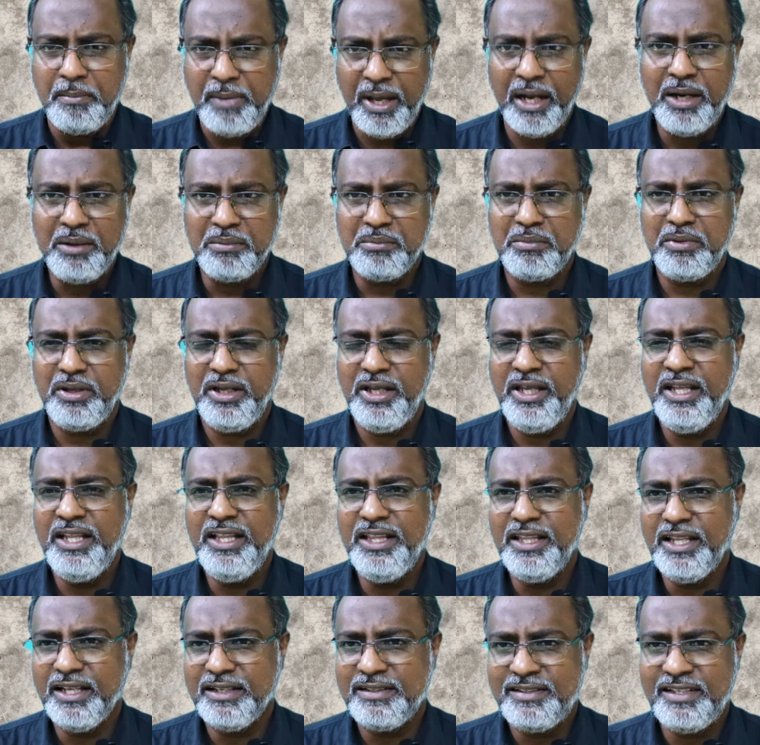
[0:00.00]
மேலும்
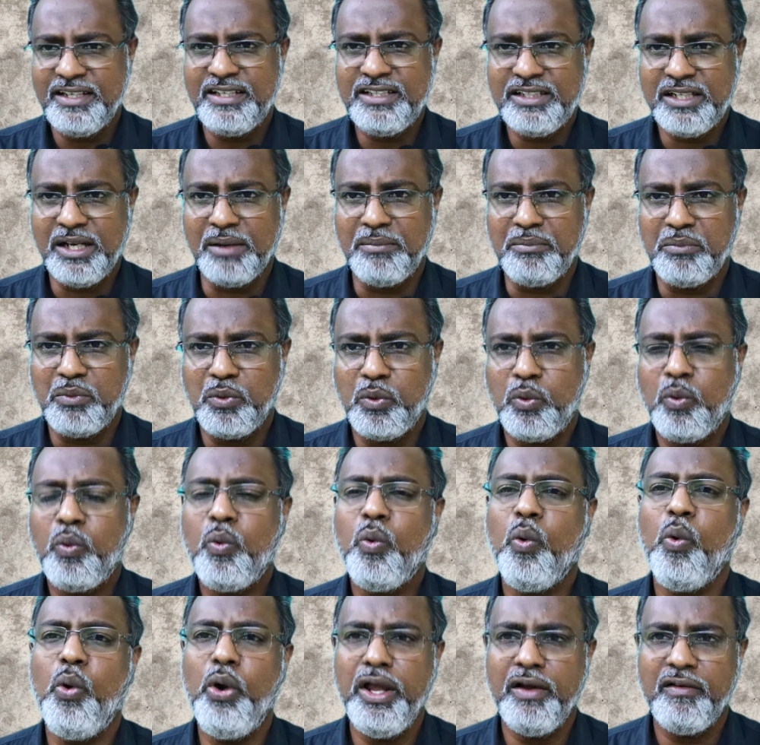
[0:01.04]
இந்த சிஸ்டம்
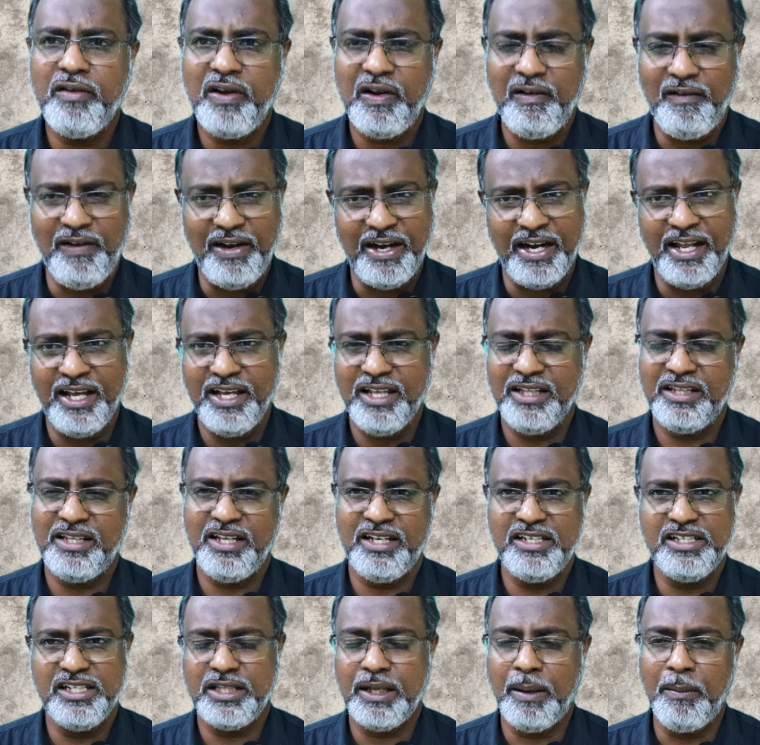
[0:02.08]
கூடிய விரைவில் எனக்கு
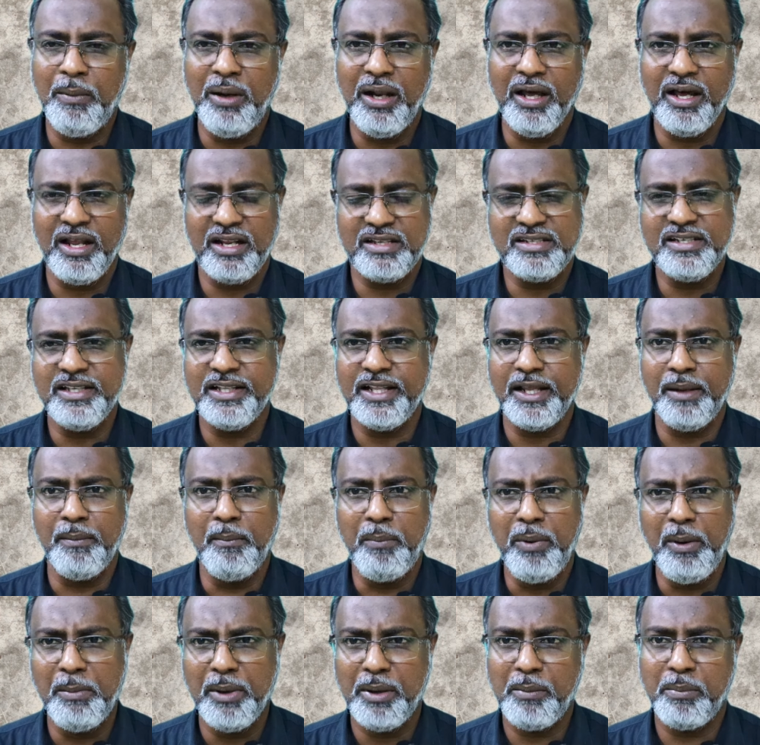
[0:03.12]
தெரிஞ்சு தமிழக அரசு இதை
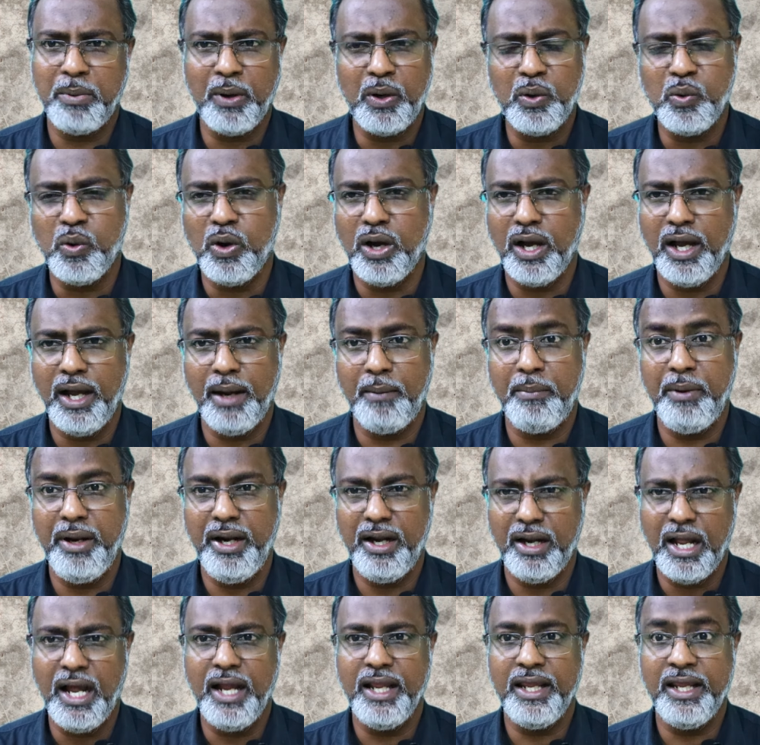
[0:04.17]
இம்ப்ளிமெண்ட் பண்ணுவாங்க
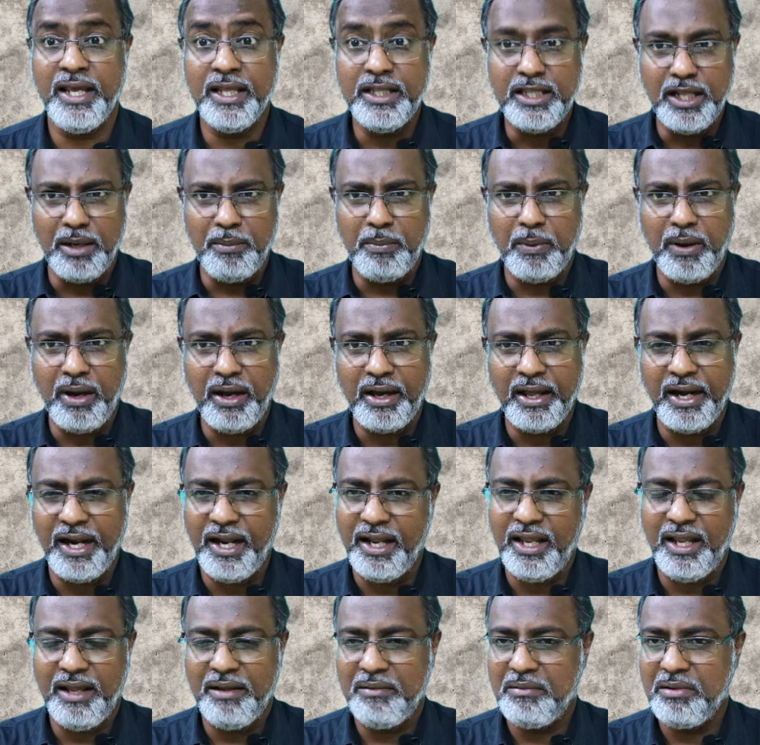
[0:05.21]
அப்படின்னு நான்
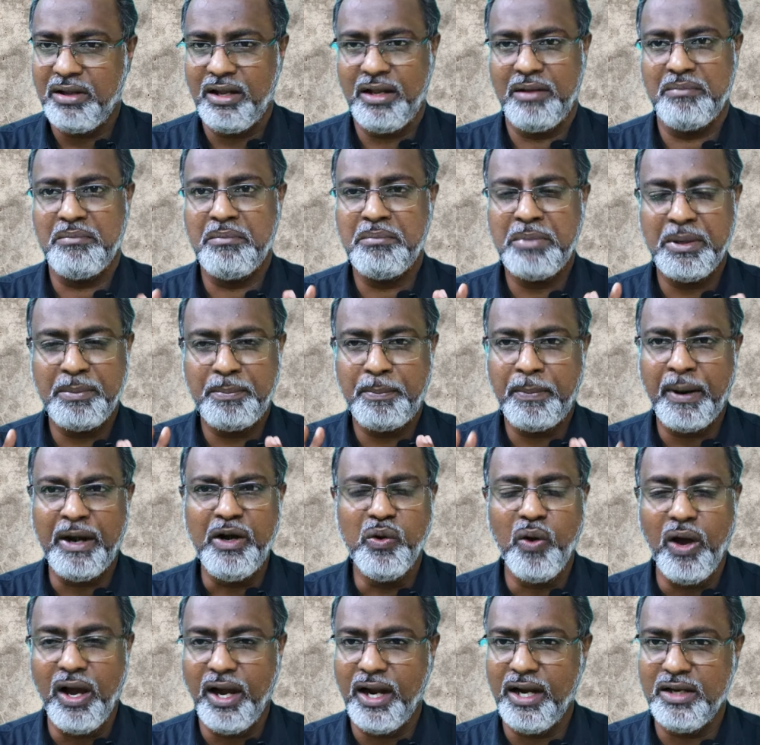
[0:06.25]
எதிர்பார்க்குறேன் பட்
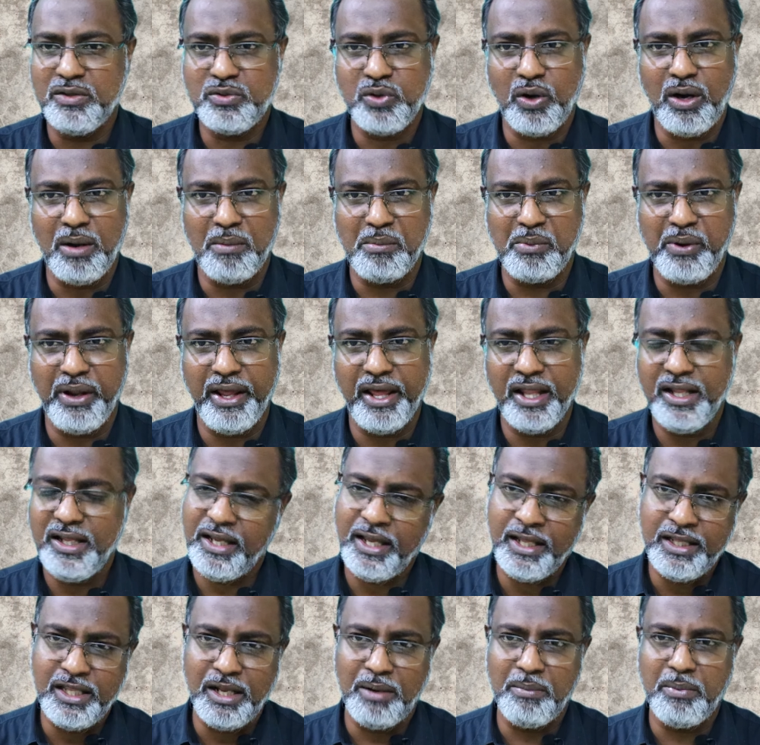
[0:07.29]
பண்ணுவாங்கன்னு சொல்ல முடியாது
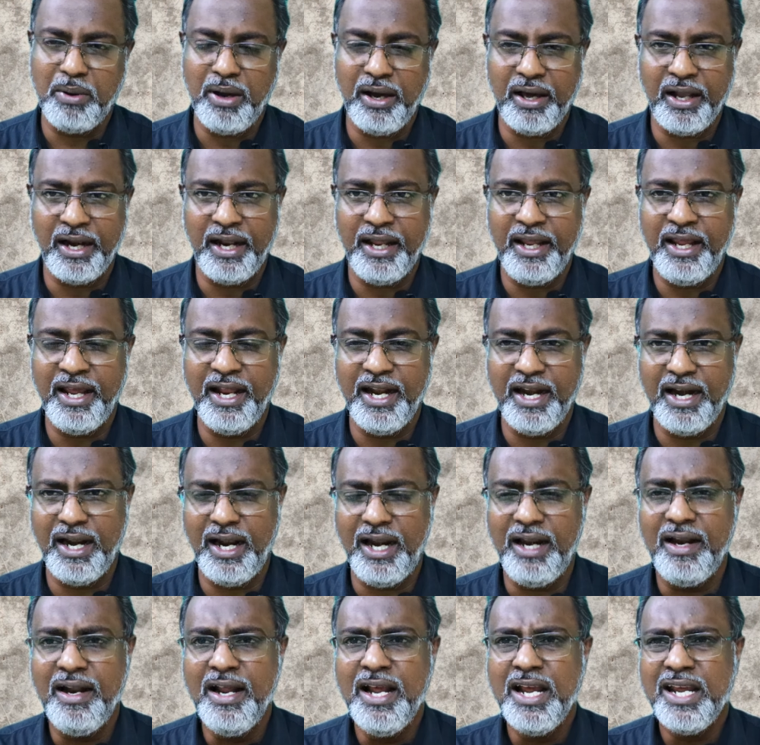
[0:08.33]
எதிர்பார்க்குறேன்
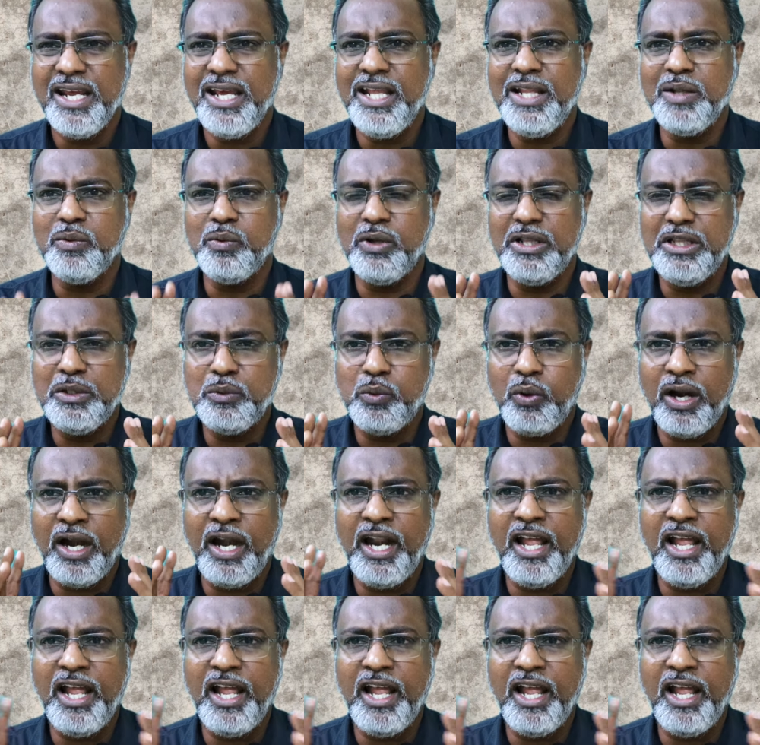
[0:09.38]
ஏனென்றால் இது வந்து ஒரு